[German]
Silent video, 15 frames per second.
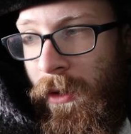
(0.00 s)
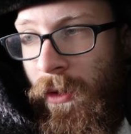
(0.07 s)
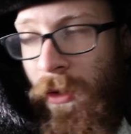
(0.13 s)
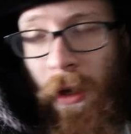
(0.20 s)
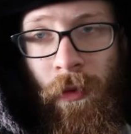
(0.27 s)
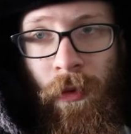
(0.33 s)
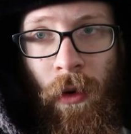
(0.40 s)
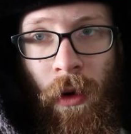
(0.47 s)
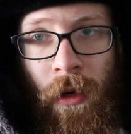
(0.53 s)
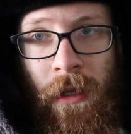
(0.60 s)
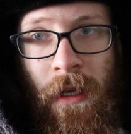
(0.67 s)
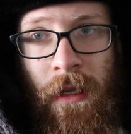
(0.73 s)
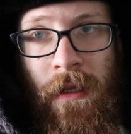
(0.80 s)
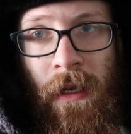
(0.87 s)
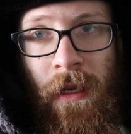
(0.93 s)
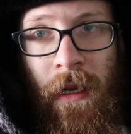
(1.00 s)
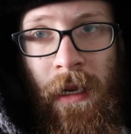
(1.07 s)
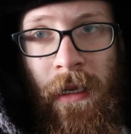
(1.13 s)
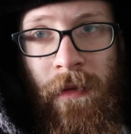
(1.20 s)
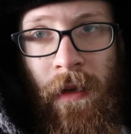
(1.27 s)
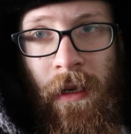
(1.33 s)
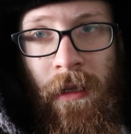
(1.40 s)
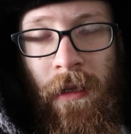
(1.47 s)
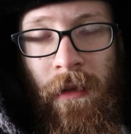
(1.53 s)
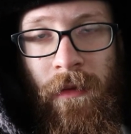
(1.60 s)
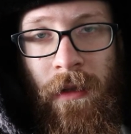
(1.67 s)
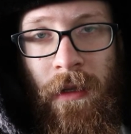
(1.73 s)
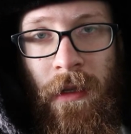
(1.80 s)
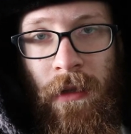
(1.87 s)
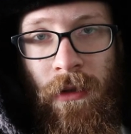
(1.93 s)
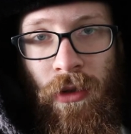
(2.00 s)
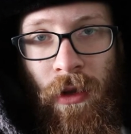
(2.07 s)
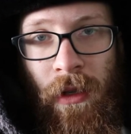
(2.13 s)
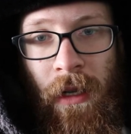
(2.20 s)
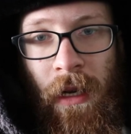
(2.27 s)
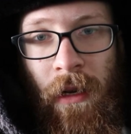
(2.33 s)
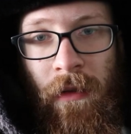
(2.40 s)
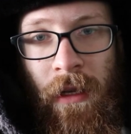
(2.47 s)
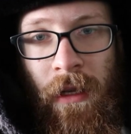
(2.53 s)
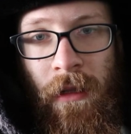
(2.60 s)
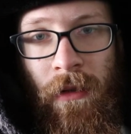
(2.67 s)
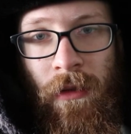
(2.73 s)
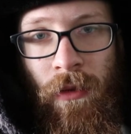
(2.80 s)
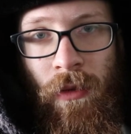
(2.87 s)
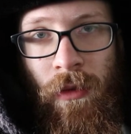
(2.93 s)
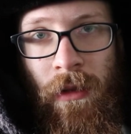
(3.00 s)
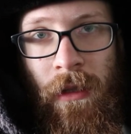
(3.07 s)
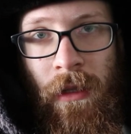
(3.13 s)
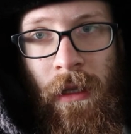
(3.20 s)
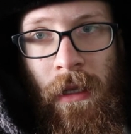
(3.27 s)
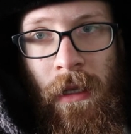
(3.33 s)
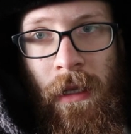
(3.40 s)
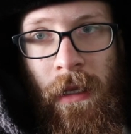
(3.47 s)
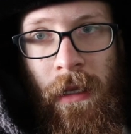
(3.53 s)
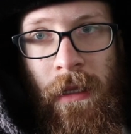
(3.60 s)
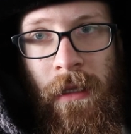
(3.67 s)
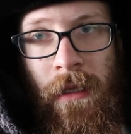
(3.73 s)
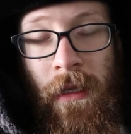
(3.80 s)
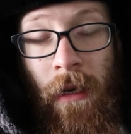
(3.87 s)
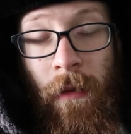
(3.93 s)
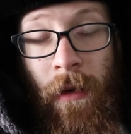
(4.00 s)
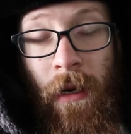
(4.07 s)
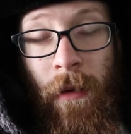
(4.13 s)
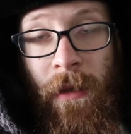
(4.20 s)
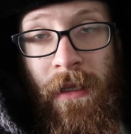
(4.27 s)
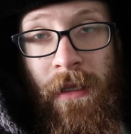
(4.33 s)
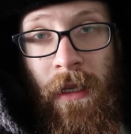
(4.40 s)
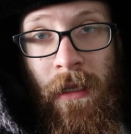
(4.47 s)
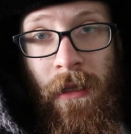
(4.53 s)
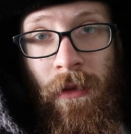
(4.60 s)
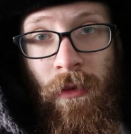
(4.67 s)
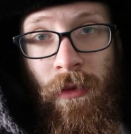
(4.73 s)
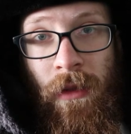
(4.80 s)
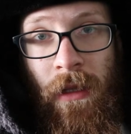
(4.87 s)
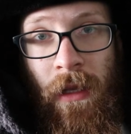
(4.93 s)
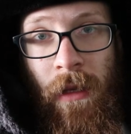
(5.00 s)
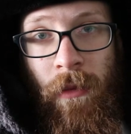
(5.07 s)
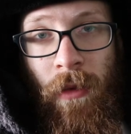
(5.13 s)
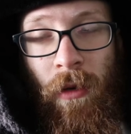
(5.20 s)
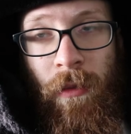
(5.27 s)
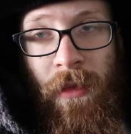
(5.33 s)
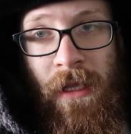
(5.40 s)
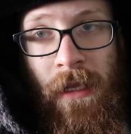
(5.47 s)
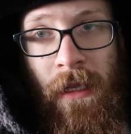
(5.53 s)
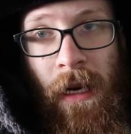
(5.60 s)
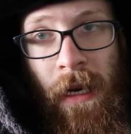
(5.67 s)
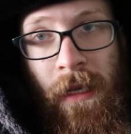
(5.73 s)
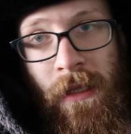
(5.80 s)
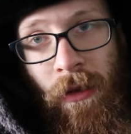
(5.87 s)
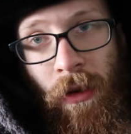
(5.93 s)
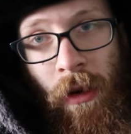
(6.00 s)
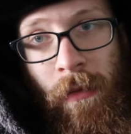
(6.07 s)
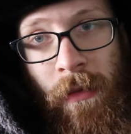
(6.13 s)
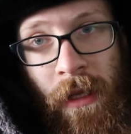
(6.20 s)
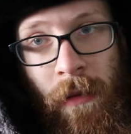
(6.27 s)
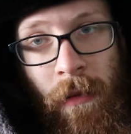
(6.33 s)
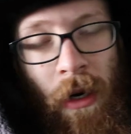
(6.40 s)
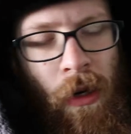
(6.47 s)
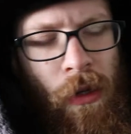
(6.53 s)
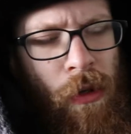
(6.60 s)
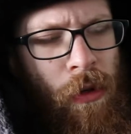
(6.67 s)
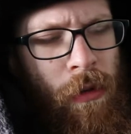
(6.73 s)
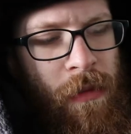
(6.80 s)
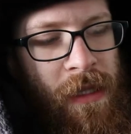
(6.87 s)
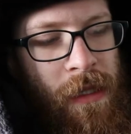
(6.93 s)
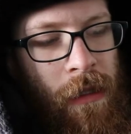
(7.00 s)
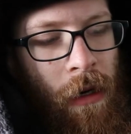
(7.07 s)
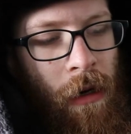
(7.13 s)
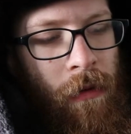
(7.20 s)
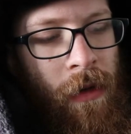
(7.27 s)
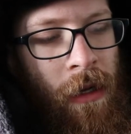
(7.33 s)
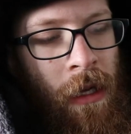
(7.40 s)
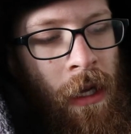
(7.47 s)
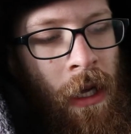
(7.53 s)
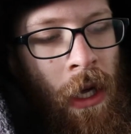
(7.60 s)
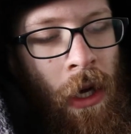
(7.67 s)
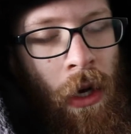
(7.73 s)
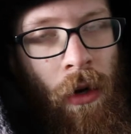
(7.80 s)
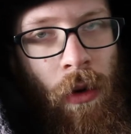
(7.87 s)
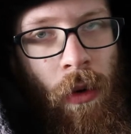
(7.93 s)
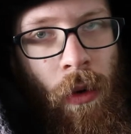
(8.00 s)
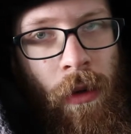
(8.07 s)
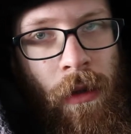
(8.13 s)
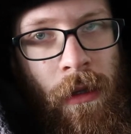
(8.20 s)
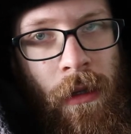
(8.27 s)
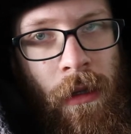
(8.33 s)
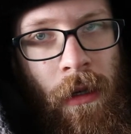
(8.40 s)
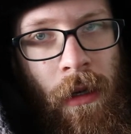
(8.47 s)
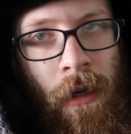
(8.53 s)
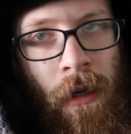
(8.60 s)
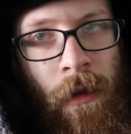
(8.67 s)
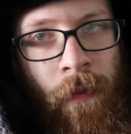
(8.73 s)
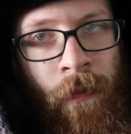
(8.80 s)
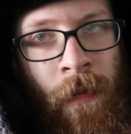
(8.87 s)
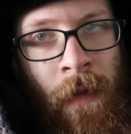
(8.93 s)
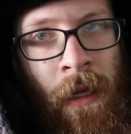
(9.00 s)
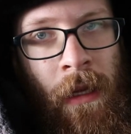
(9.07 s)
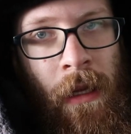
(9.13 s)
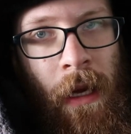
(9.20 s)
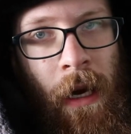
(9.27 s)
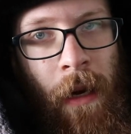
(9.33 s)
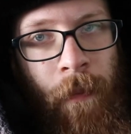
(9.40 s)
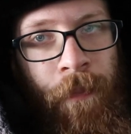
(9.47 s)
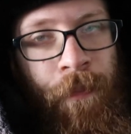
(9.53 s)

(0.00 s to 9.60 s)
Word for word: Ja, für euch geht es dann gleich weiter, wie schon erwähnt. Und ich lege jetzt die Kamera beiseite und gebe noch ein bisschen Gas, räume hier im Auto noch ein bisschen auf. Und äh, ja.